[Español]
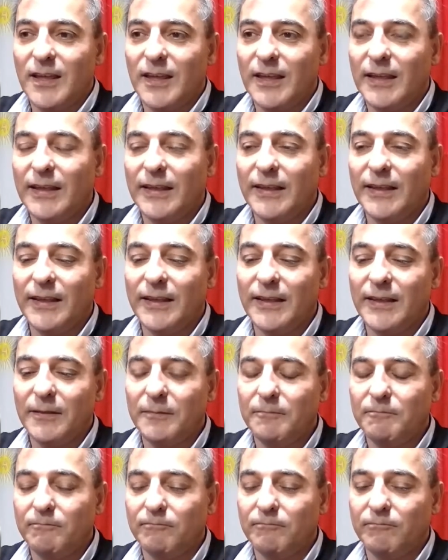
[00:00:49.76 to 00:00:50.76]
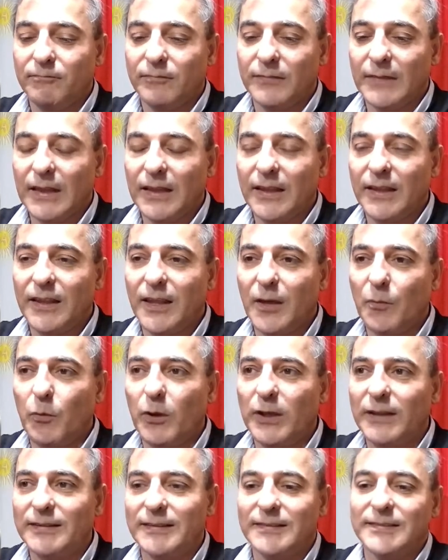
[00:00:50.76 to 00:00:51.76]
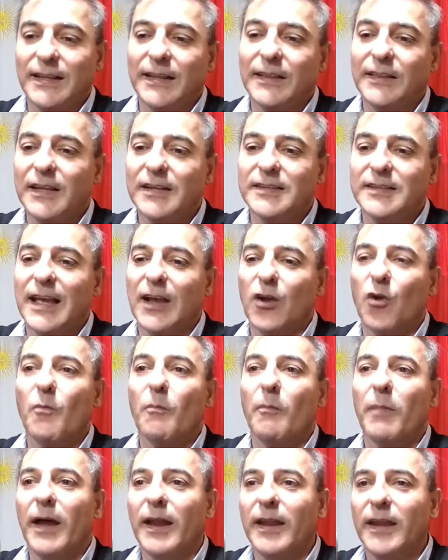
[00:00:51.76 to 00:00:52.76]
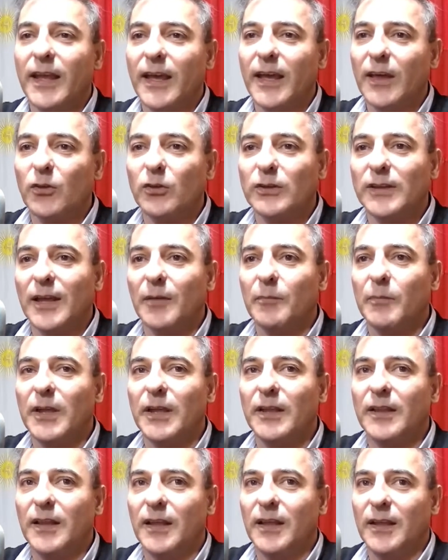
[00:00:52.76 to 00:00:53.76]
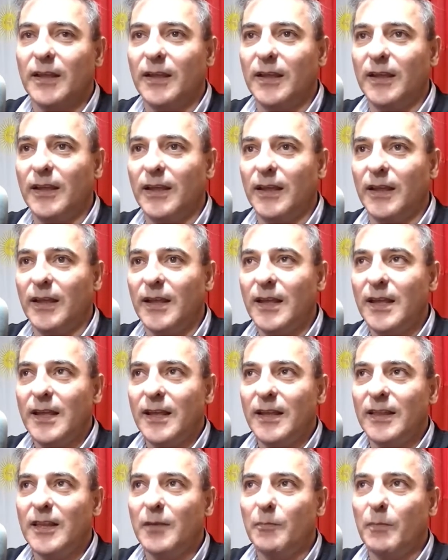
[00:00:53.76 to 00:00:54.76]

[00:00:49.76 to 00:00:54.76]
y, después sentirse acompañado también de